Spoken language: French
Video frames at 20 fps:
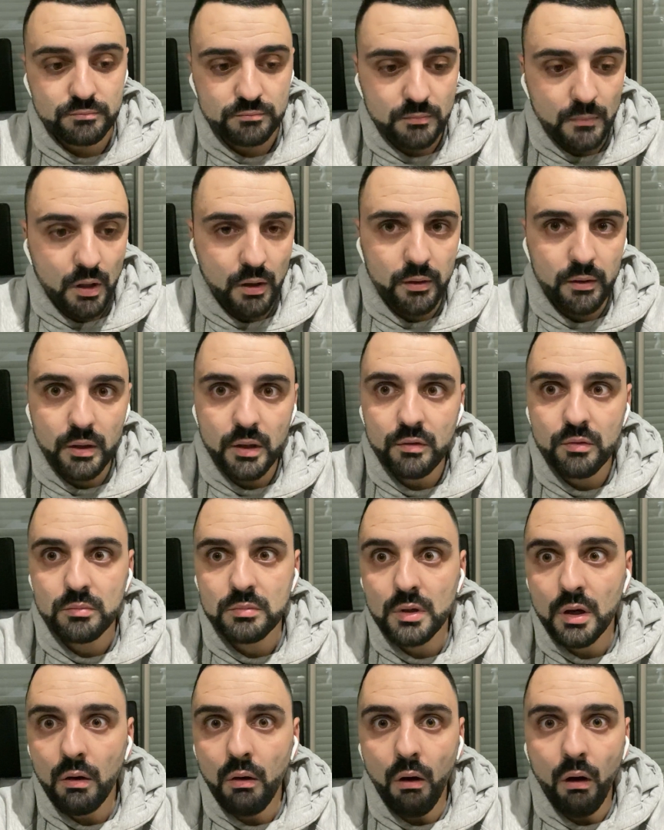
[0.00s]
Ah, il y en a qui vont me
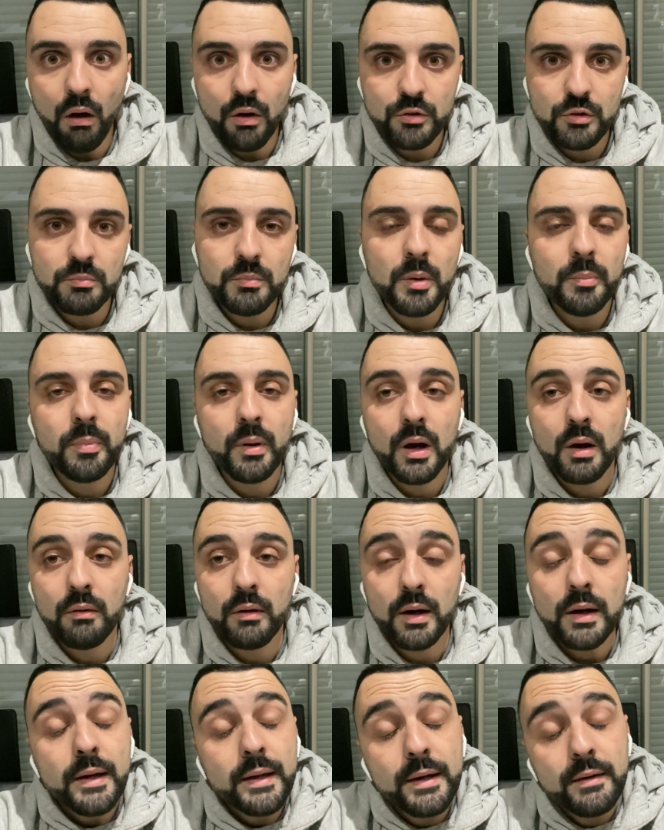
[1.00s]
dire, ah, tu mets pas.
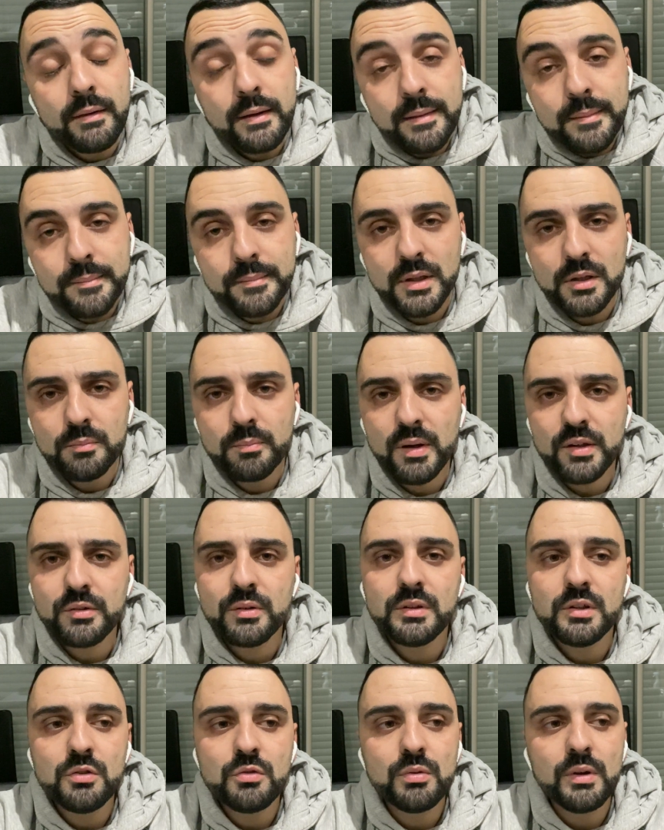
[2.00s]
Et eh ouais, mais une place de
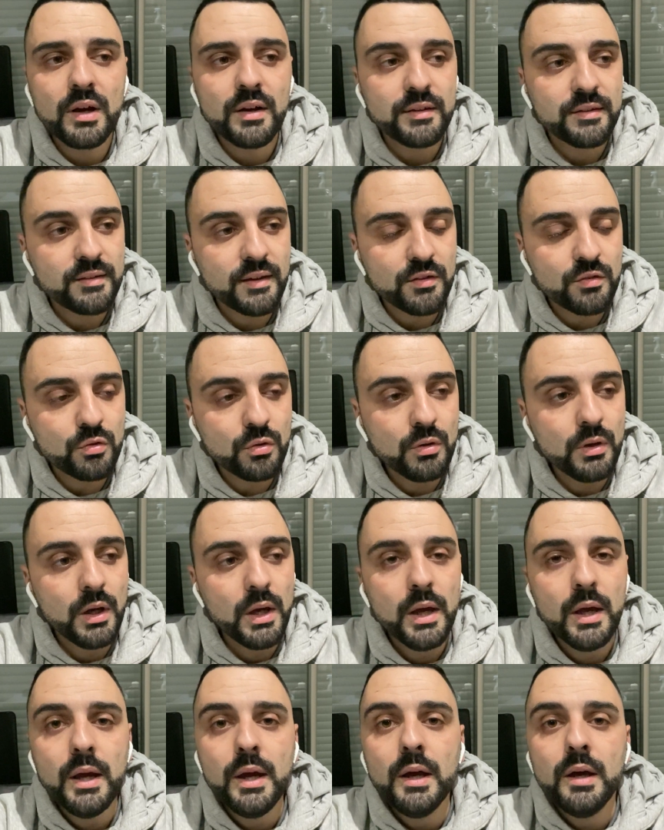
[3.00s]
titulaire, ça se
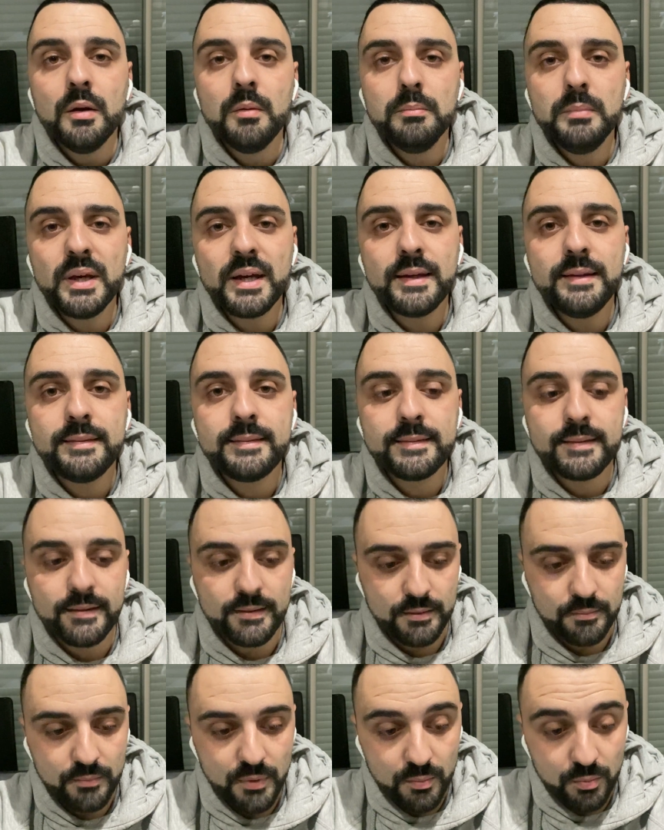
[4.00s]
mérite.
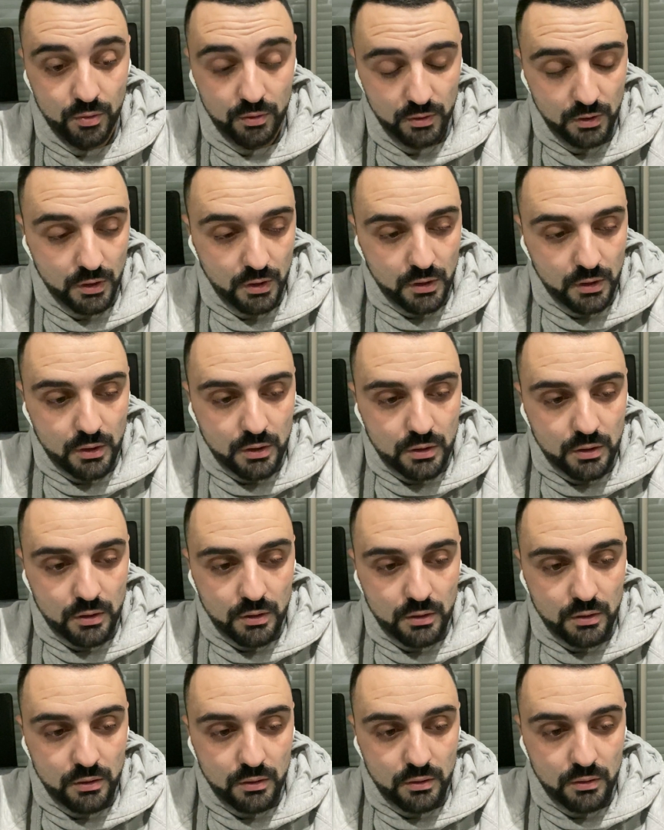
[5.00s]
Mais bon,
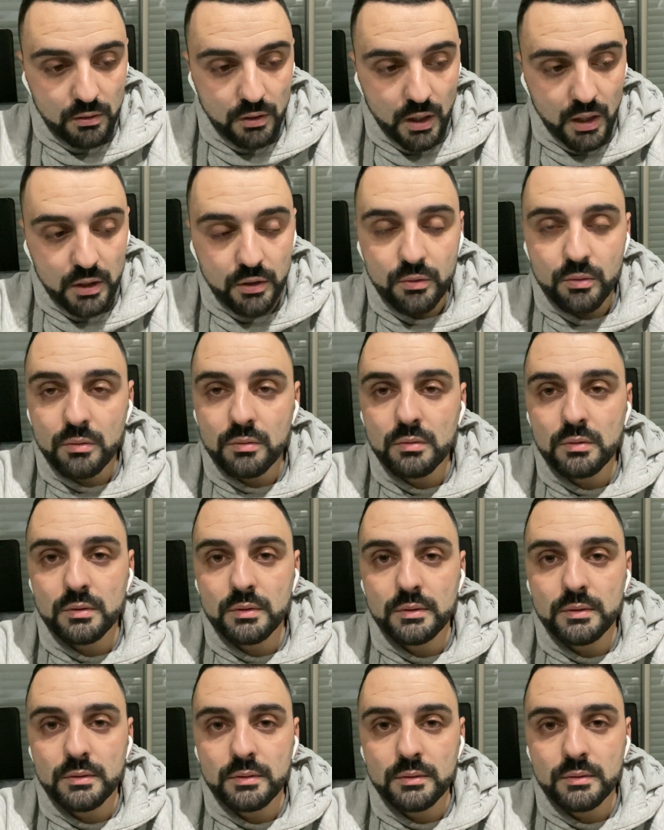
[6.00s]
euh, à Lyon,
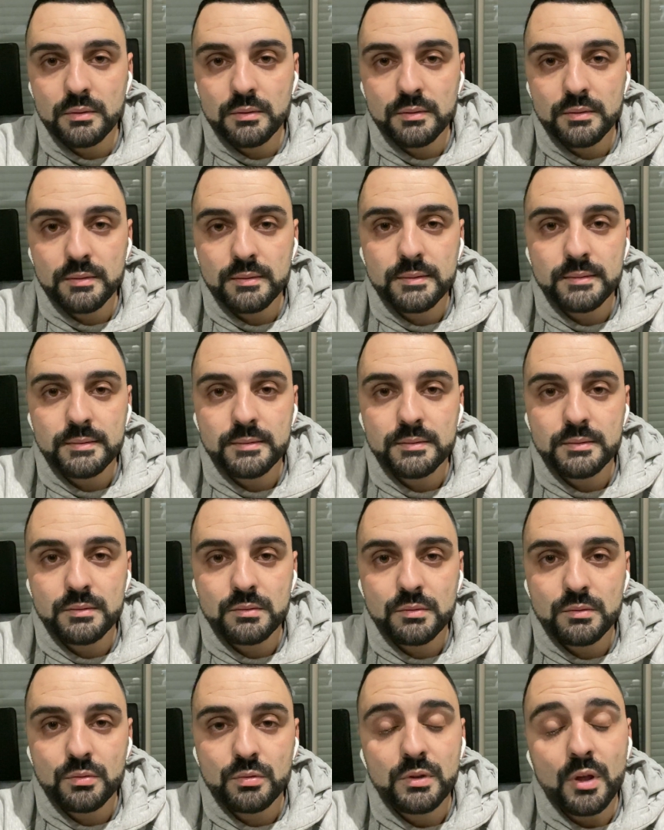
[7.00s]
euh,
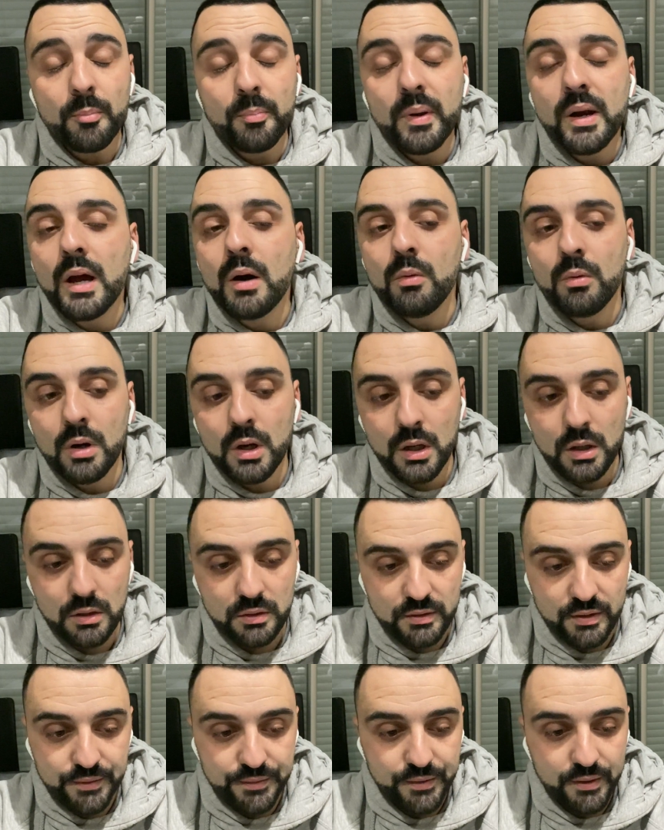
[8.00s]
tu t'appelles Aouar,
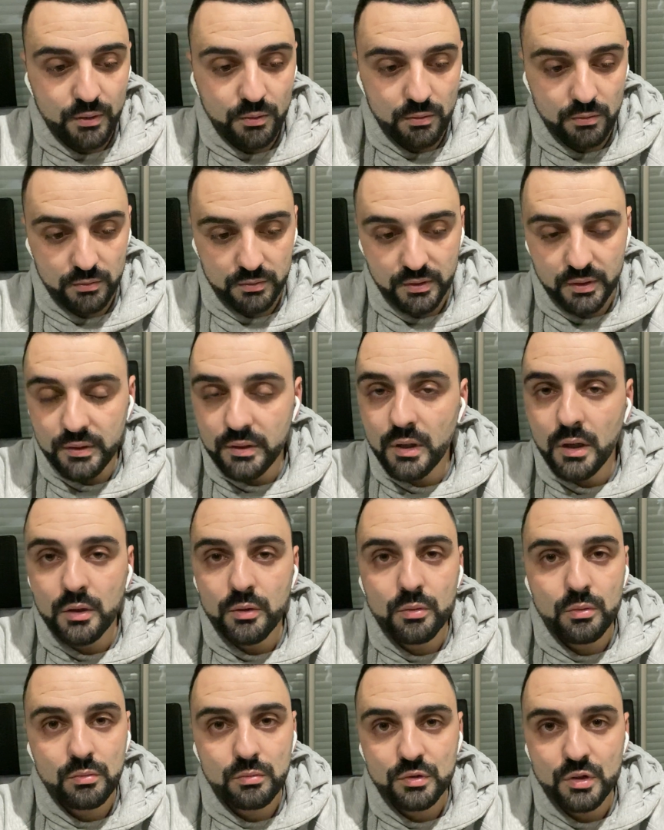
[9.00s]
euh, t'es né, à
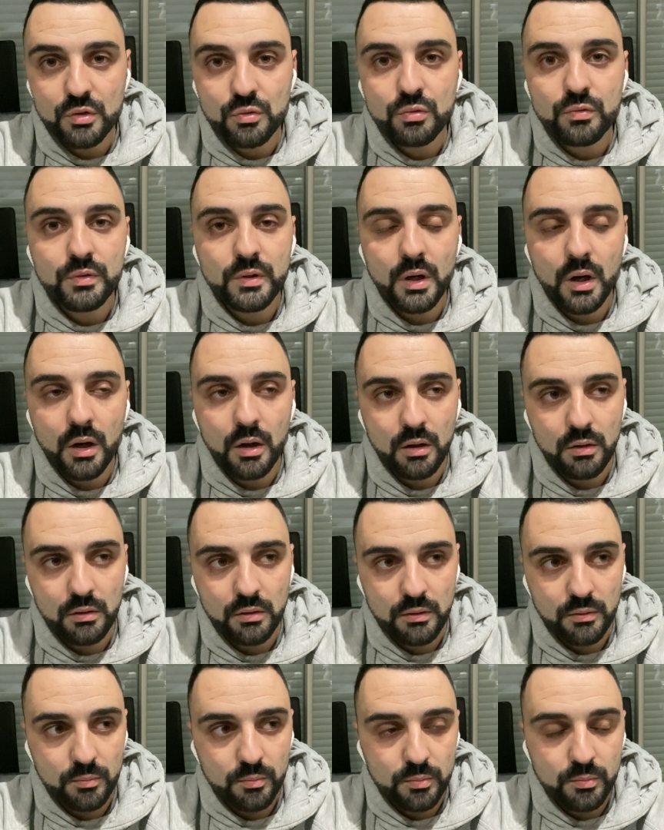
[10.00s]
Lyon, ça suffira
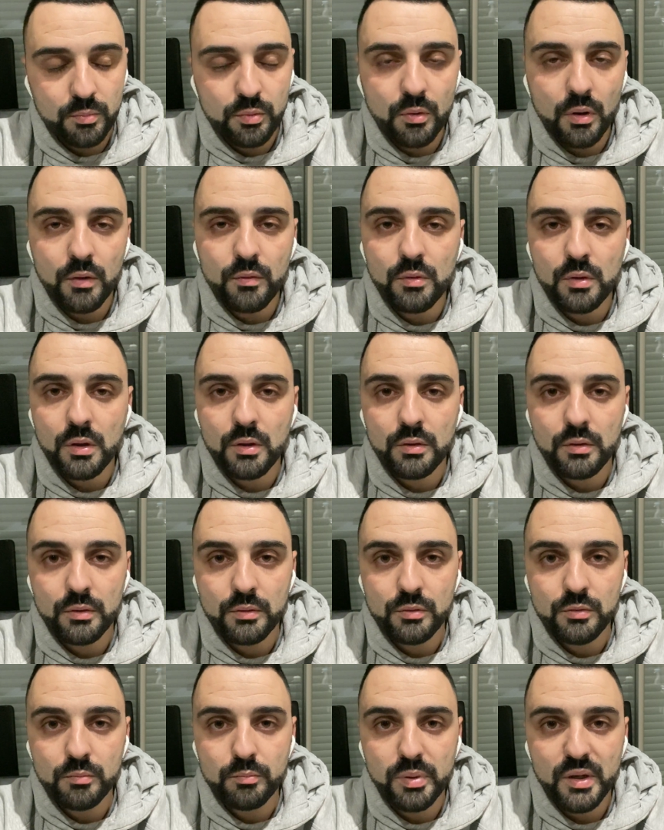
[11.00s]
pour avoir
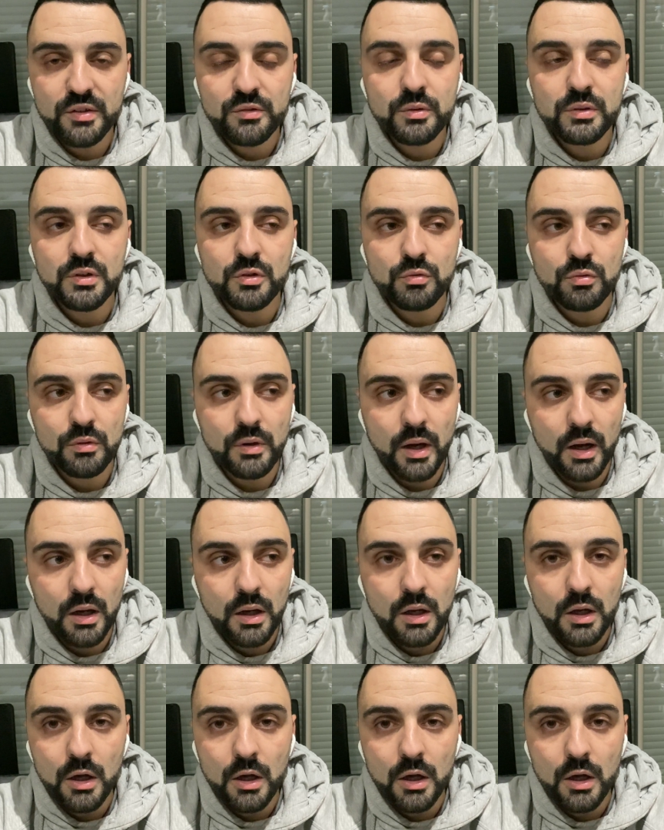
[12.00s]
une place de titulaire.